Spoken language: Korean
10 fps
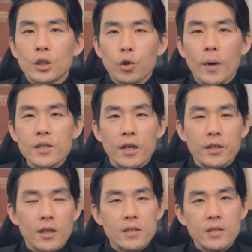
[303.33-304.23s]
토마스
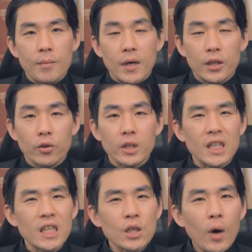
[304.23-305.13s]
아퀴나스가 말했던
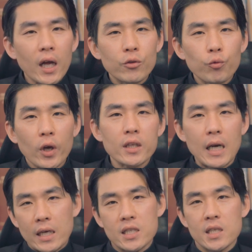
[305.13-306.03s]
이완된
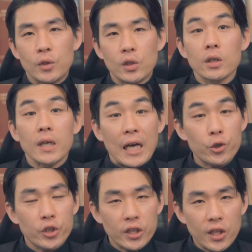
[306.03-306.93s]
양심을
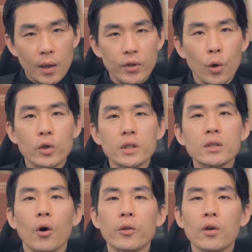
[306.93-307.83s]
가졌기 때문에 혹은
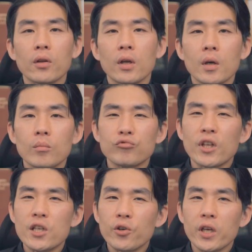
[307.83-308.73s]
어떤
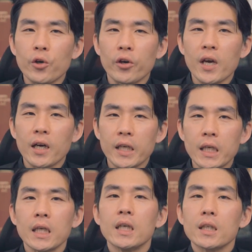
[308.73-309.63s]
문화적인
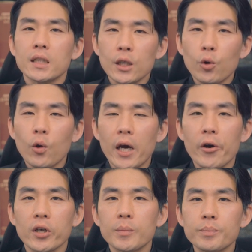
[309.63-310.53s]
영향이 그들로
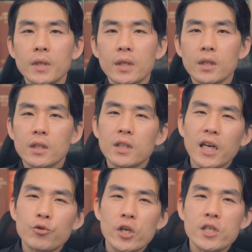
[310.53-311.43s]
하여금
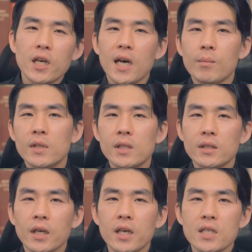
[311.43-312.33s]
크게 죄책감을
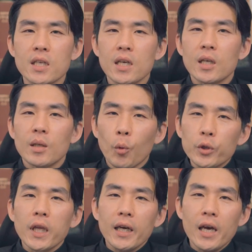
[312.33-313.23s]
느끼지
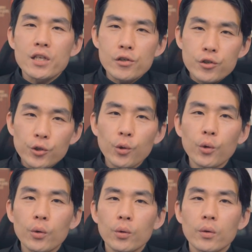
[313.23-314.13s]
못하게 했을
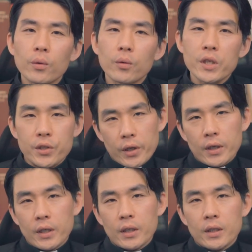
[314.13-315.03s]
수도 있어요.
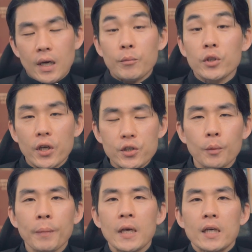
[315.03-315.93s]
아무튼
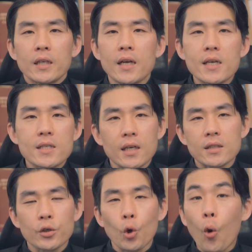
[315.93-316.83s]
그래서
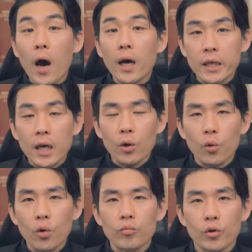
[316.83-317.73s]
르네상스
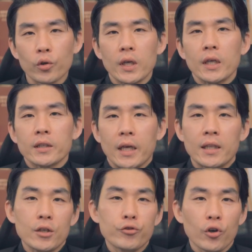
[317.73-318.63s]
교황이라고, 물론
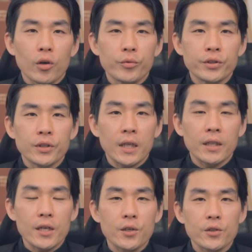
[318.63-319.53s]
대다수
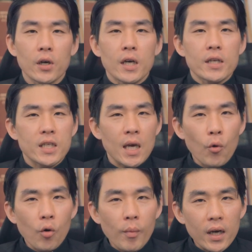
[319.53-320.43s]
여러분들한테 있어서
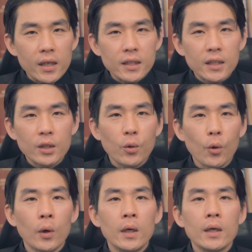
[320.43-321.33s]
제목만을
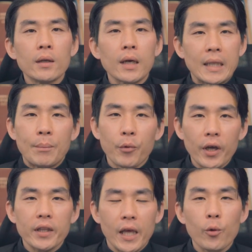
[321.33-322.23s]
듣고
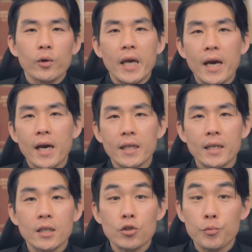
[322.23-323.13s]
단번에 내용을
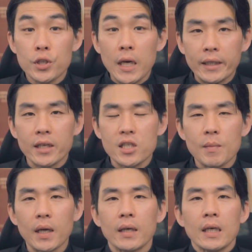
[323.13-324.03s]
헤아리기는 쉽지
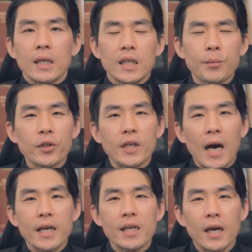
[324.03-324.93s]
않겠지만 이번
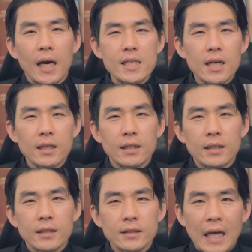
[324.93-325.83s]
강의의 가장
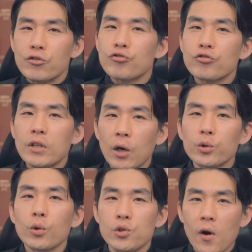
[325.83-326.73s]

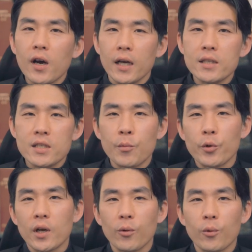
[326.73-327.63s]
단순하고 또 정확한
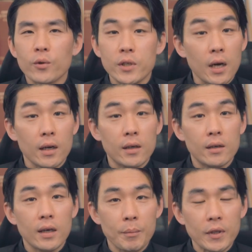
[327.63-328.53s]
제목이라고
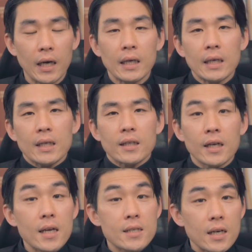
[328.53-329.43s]
생각을 합니다.
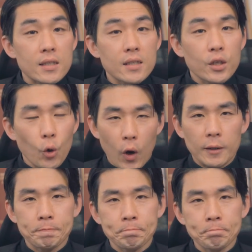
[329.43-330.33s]
르네상스 교황.